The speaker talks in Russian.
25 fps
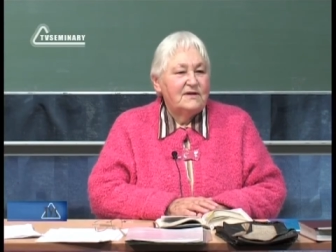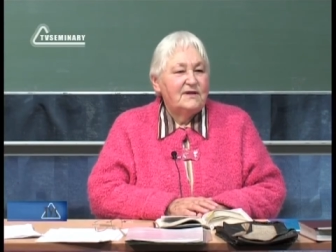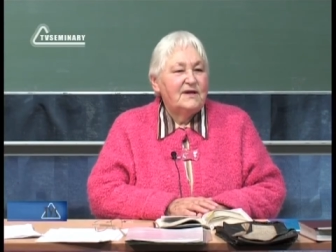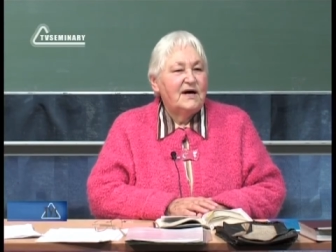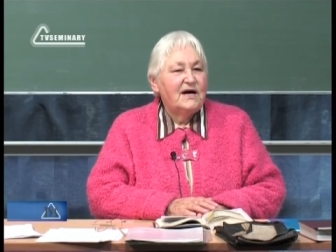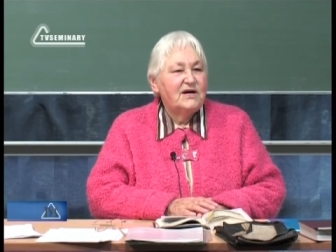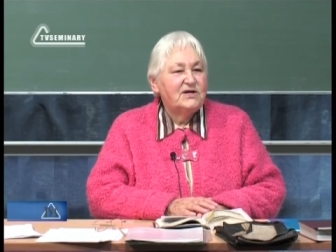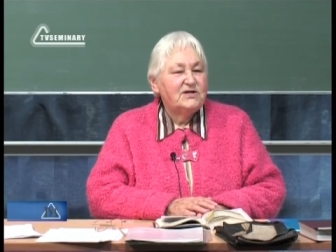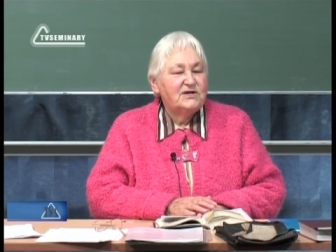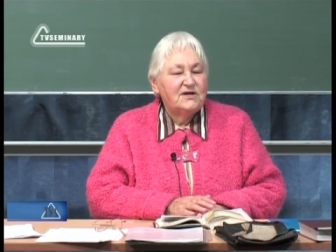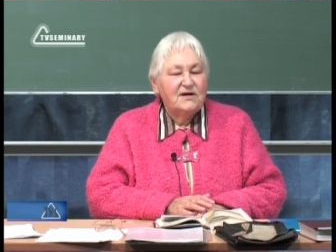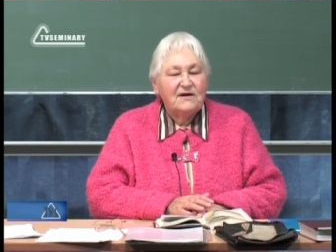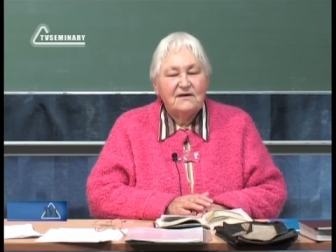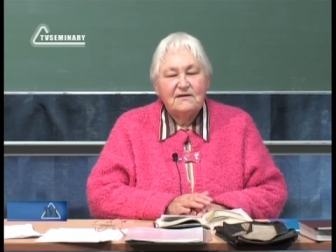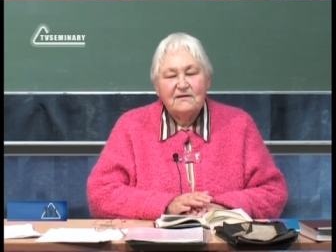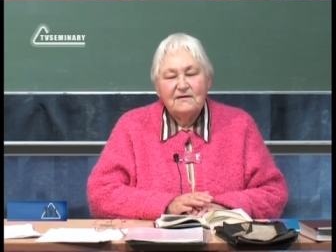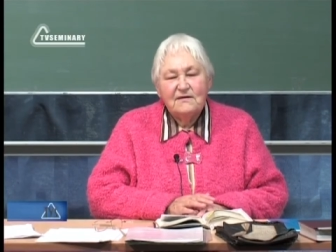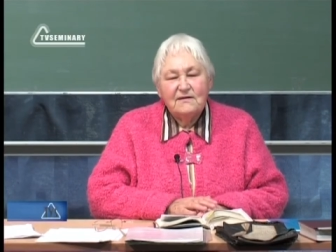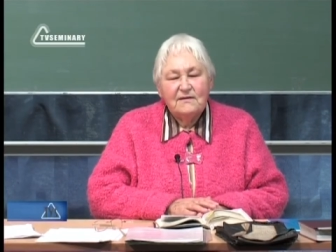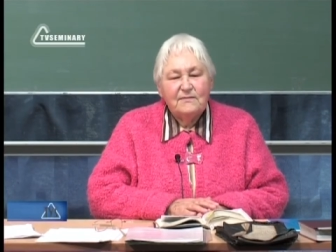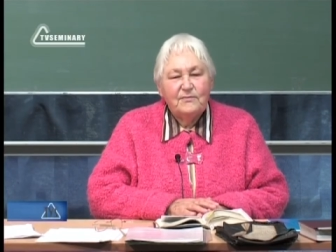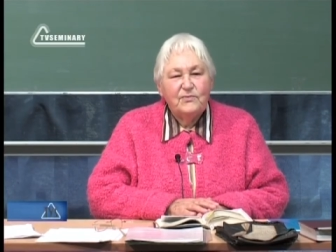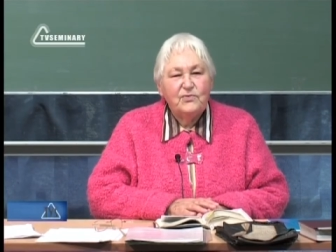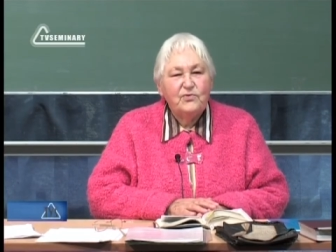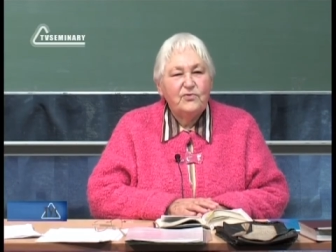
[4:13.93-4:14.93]
также
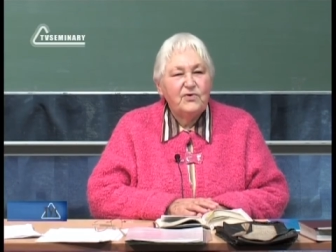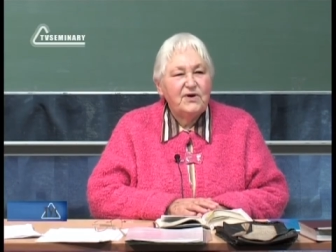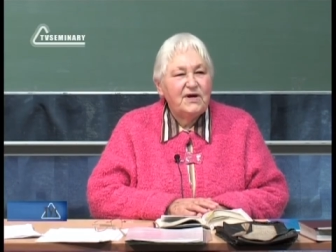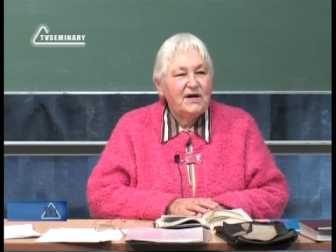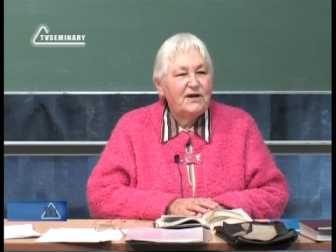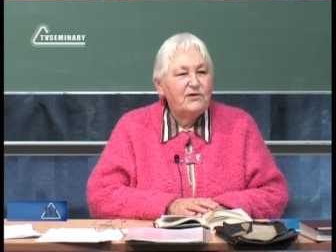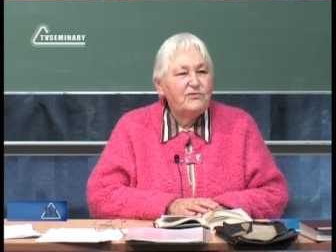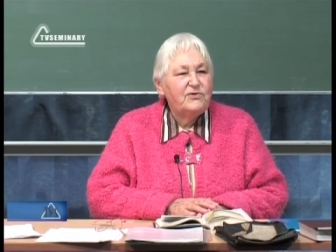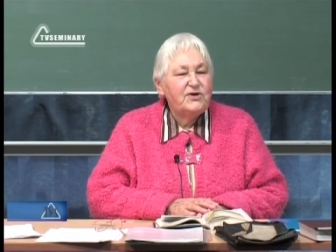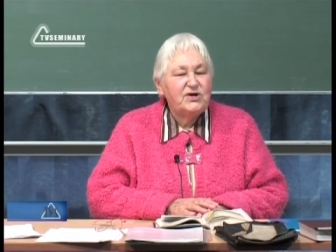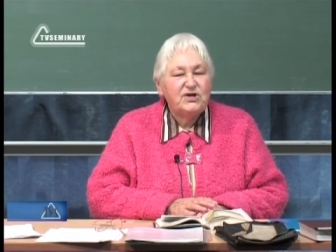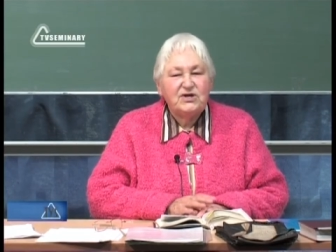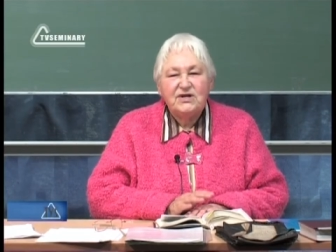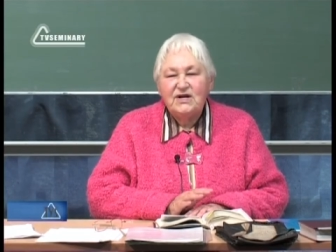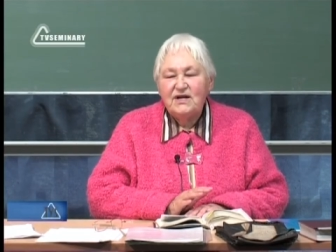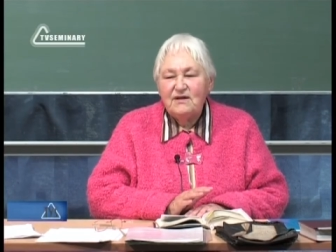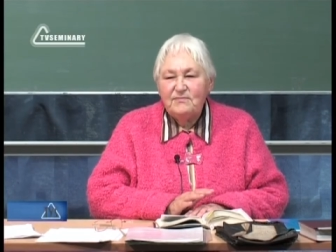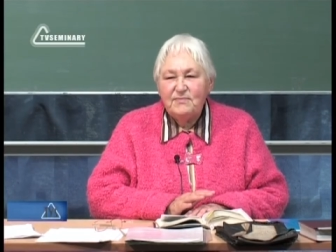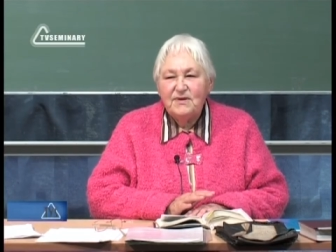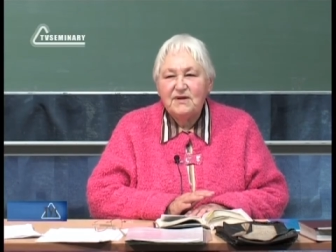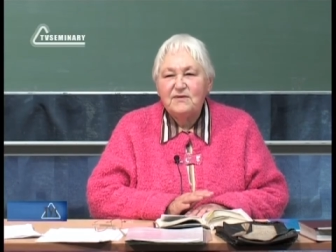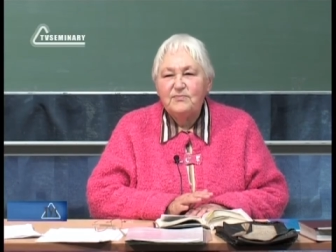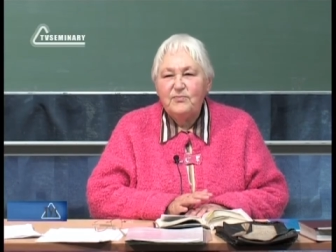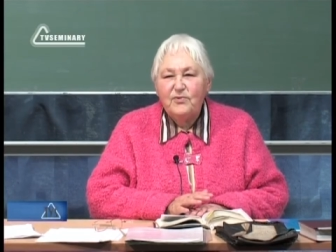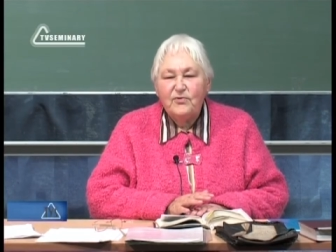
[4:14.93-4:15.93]
многие люди жили
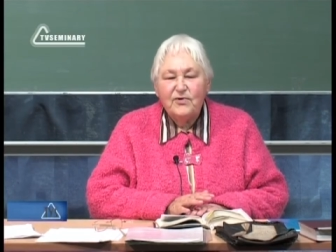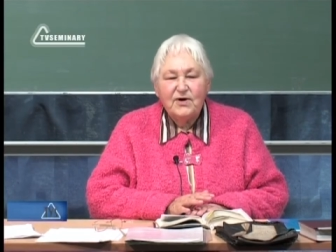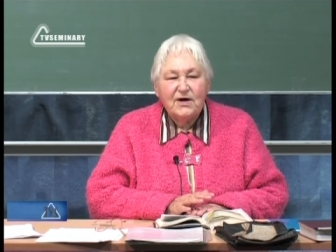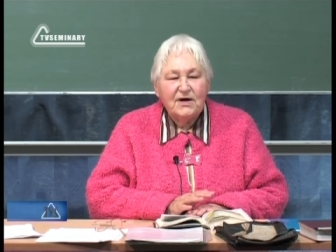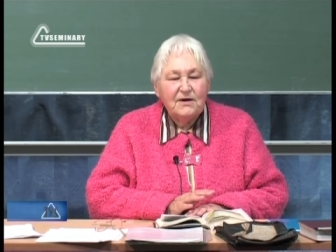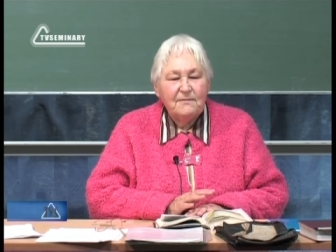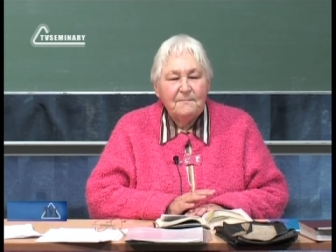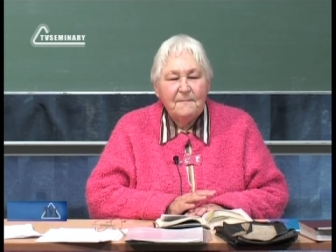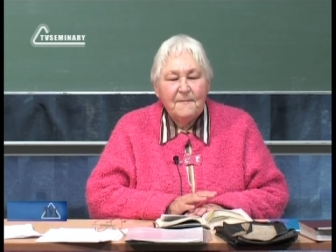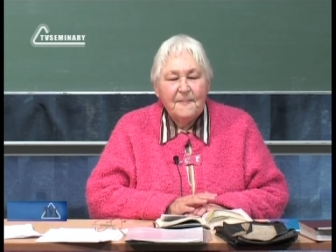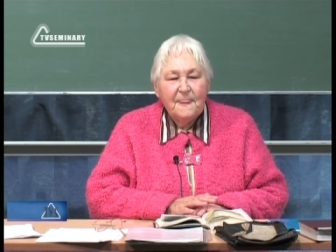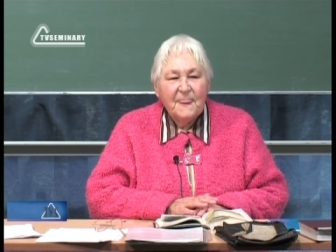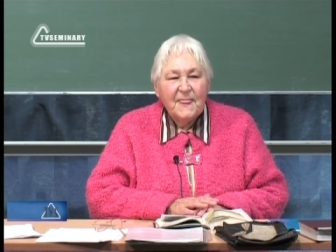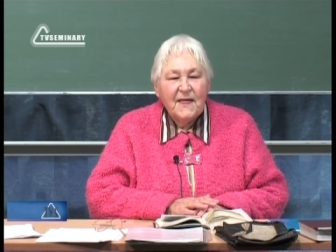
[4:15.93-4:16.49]
без Бога.